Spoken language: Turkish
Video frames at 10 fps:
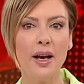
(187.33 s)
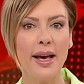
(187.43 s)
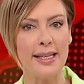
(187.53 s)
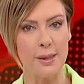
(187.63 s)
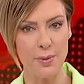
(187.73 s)

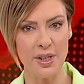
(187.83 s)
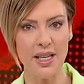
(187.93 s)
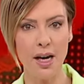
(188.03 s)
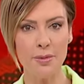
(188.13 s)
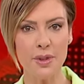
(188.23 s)
Espri
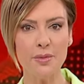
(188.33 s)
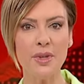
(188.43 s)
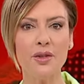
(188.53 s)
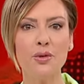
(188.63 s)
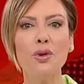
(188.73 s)
yaptım
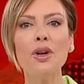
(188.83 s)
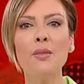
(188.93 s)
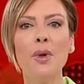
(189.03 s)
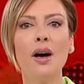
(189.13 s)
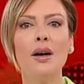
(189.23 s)
da diyor
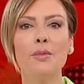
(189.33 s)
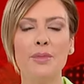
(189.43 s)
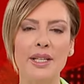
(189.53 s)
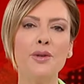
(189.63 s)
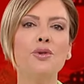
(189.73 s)
ama
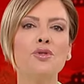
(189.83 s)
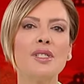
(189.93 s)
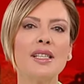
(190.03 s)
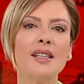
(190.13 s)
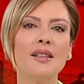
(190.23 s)

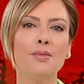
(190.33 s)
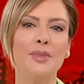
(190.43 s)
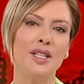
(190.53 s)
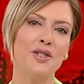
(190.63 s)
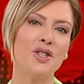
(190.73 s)
biliyoruz ki
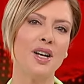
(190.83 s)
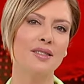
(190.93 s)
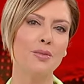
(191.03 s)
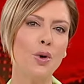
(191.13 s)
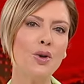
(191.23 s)

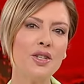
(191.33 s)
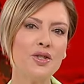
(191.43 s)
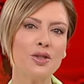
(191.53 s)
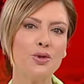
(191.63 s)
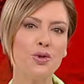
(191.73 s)
bilinçaltı böyle
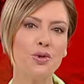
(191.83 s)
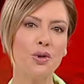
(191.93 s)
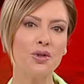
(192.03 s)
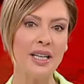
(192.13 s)
çalışıyor.